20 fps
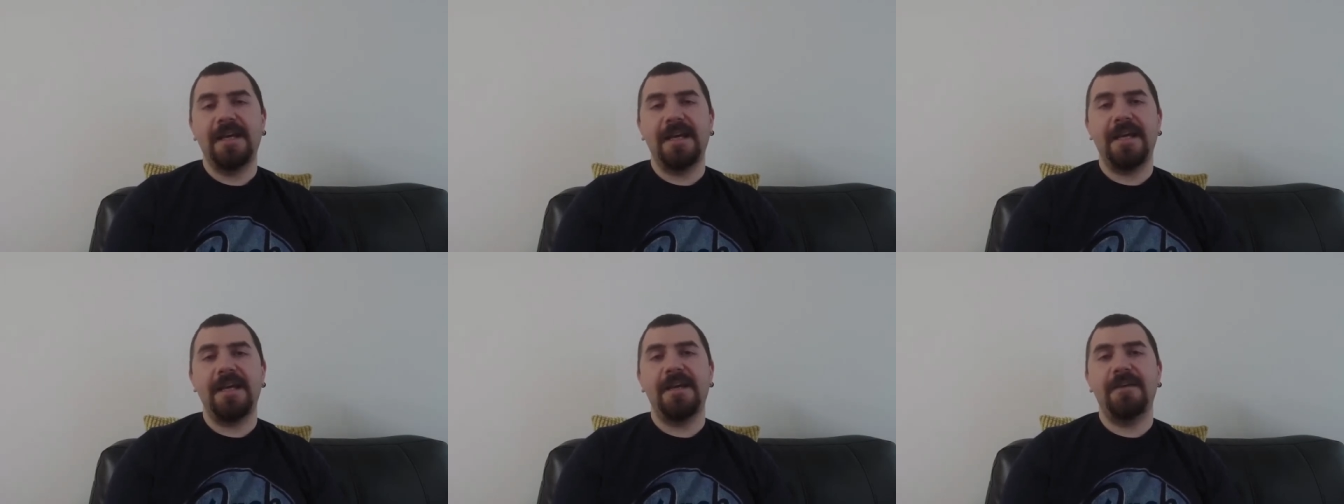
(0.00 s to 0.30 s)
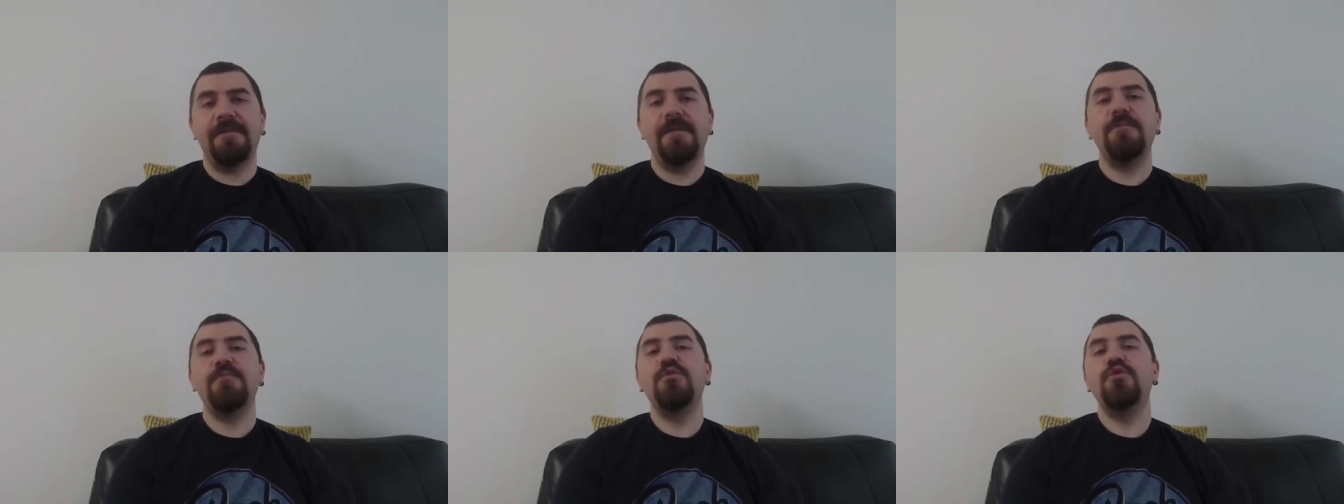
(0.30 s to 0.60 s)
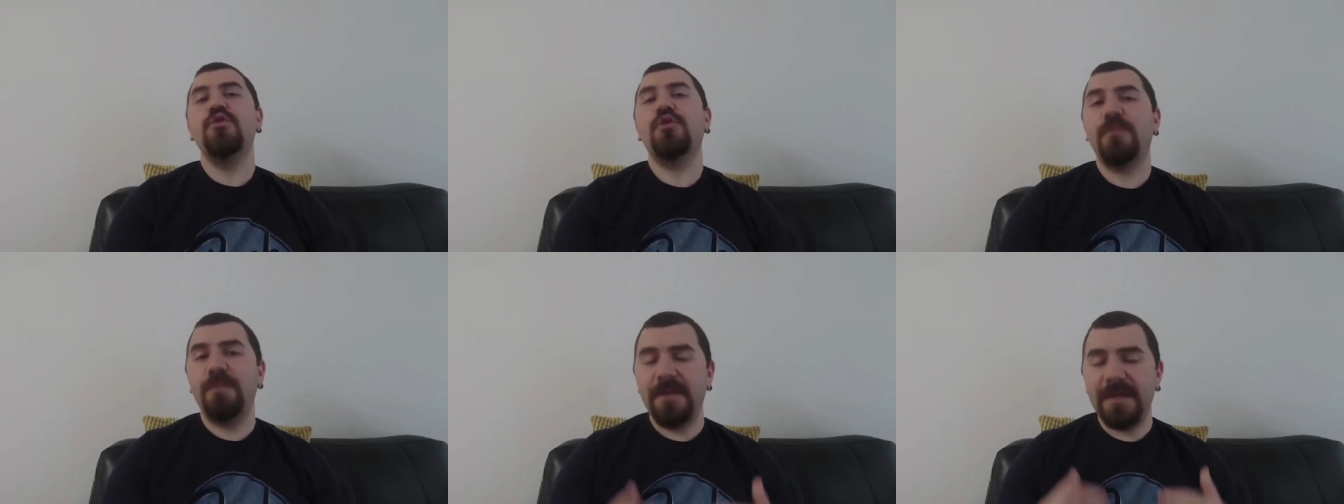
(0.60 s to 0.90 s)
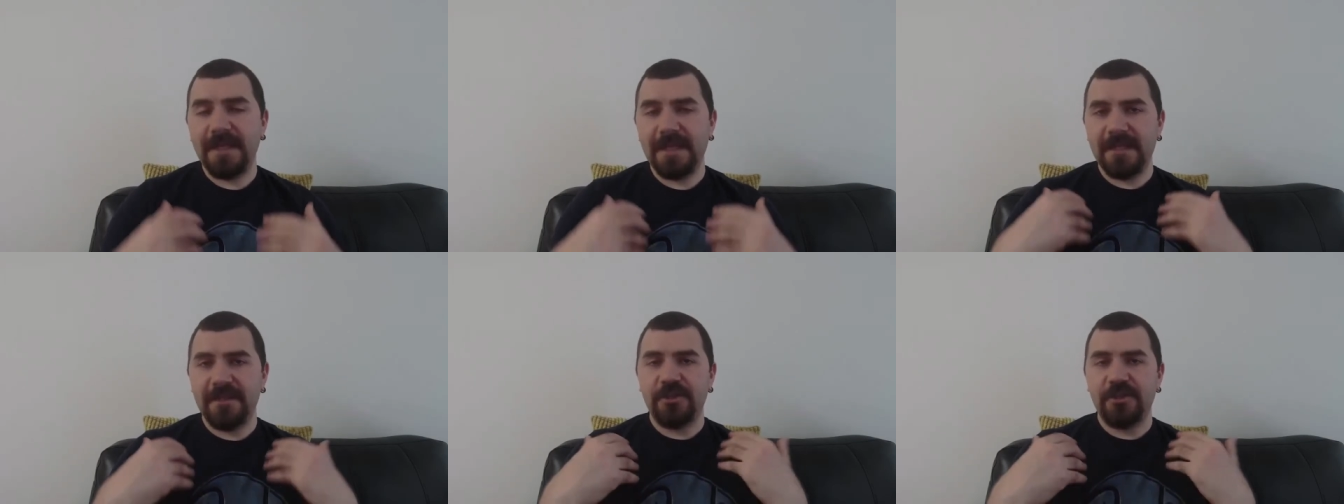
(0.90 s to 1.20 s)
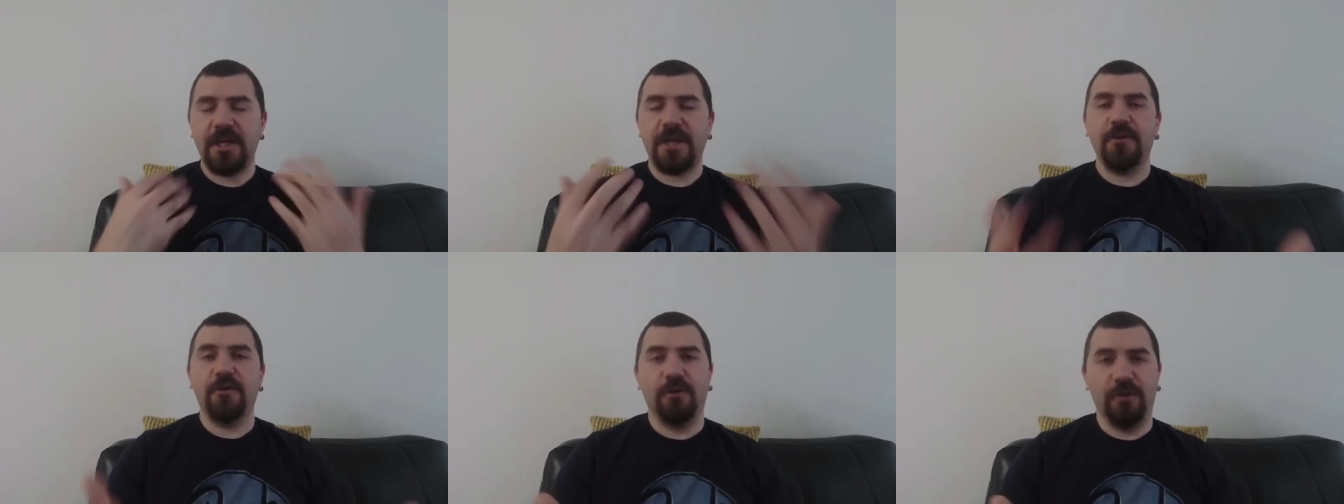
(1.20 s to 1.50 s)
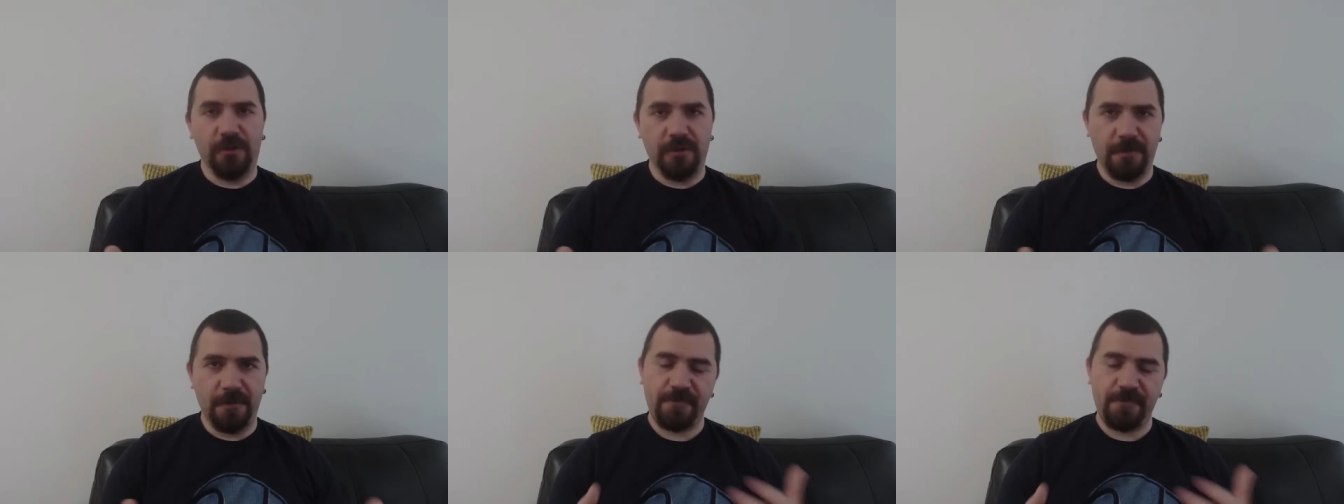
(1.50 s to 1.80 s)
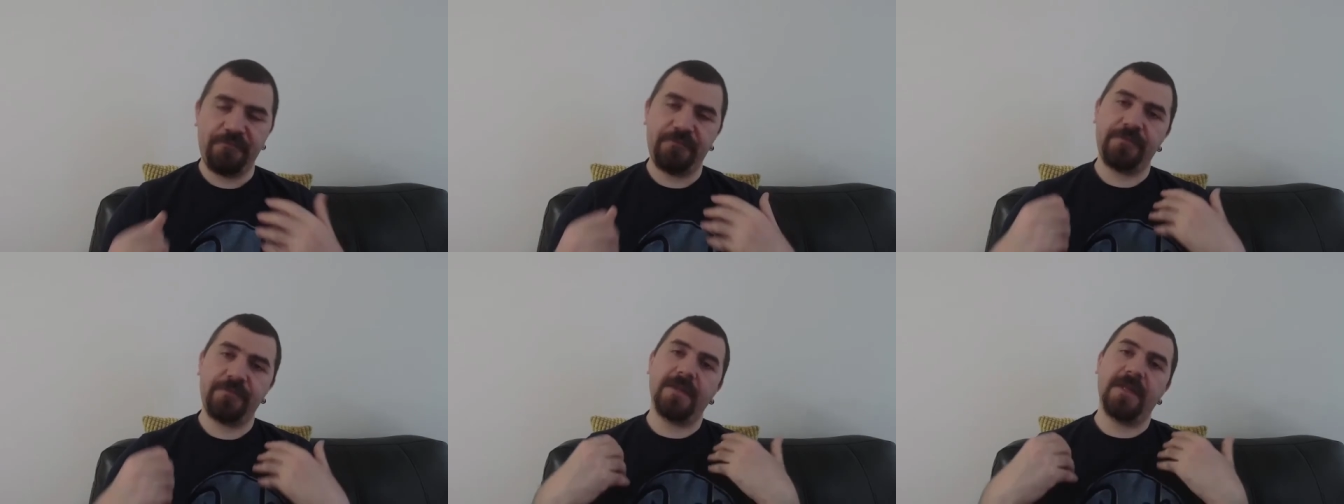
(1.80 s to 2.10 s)
E, ve büyük bir şey oldu.
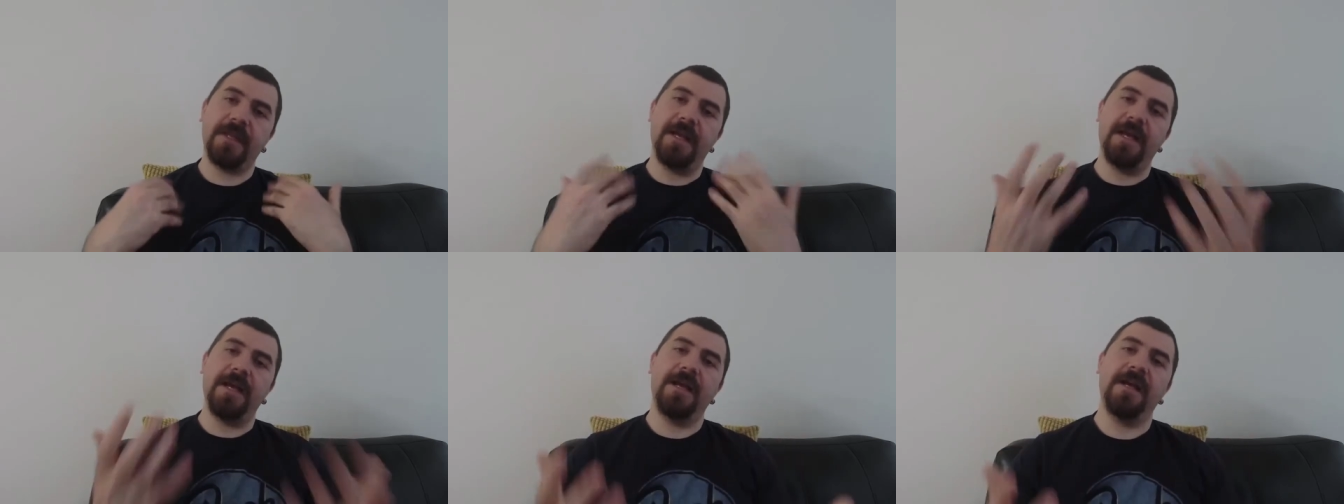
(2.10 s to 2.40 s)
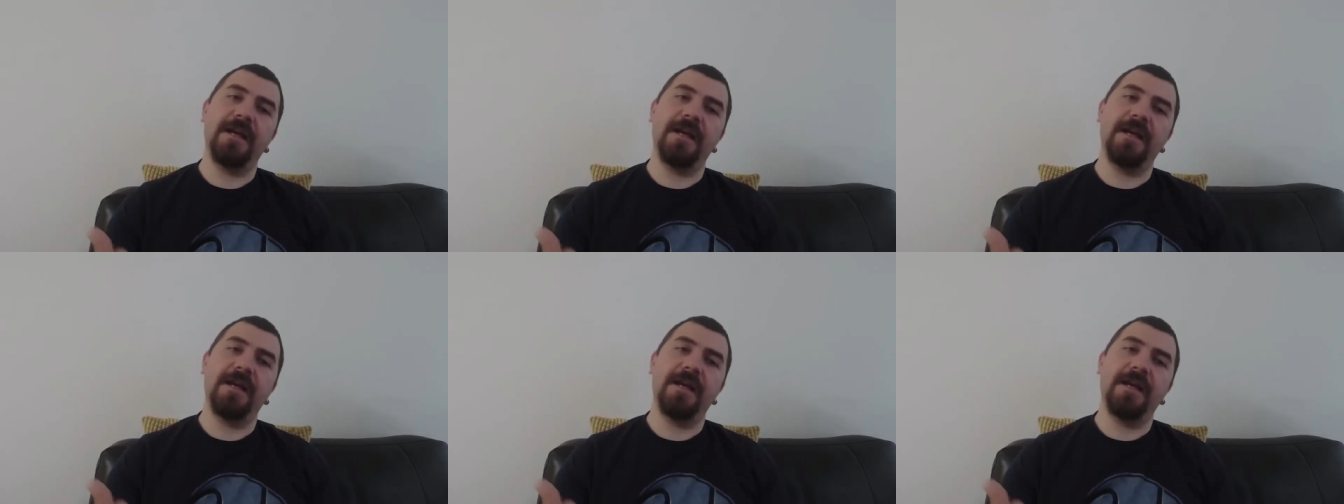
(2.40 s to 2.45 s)
E,